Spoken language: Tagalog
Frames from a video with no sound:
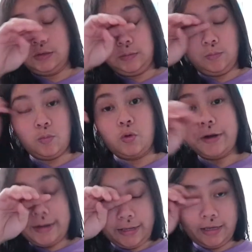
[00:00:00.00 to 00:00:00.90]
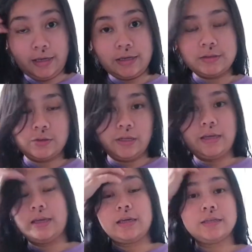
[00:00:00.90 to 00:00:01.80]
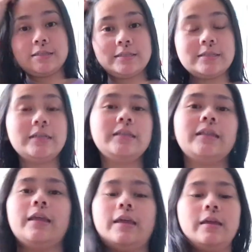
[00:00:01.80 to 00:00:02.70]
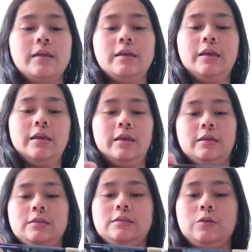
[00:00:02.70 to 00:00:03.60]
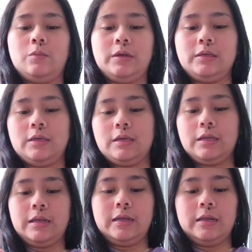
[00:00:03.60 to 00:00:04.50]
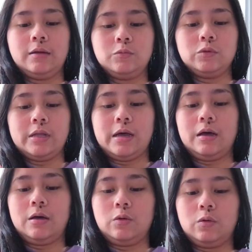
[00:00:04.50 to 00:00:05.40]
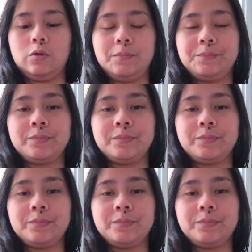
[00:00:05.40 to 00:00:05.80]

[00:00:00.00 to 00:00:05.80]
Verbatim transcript: Good morning! Today is Sunday. So, magkikilay lang muna ako.